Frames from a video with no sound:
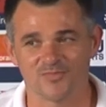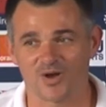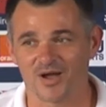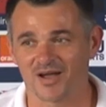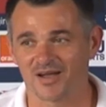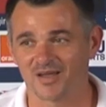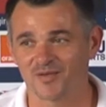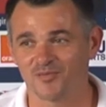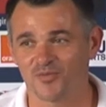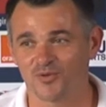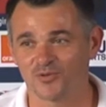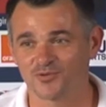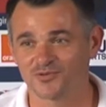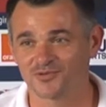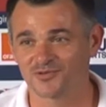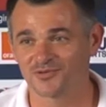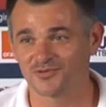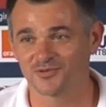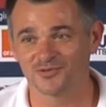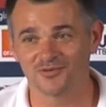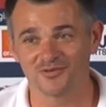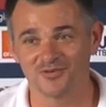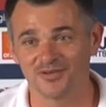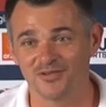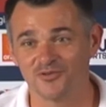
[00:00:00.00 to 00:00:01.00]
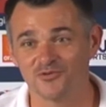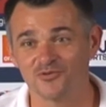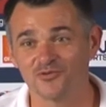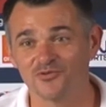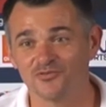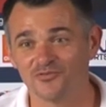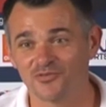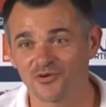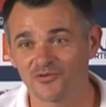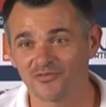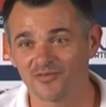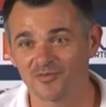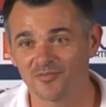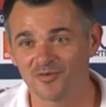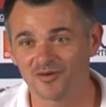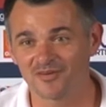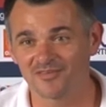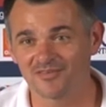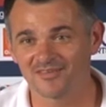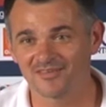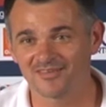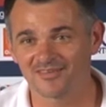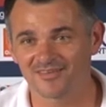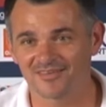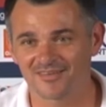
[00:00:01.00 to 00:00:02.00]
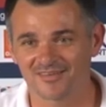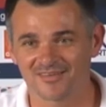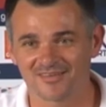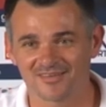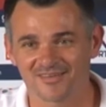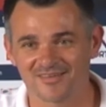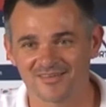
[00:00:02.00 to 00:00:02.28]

réponse, euh, les deux, forcément. Euh,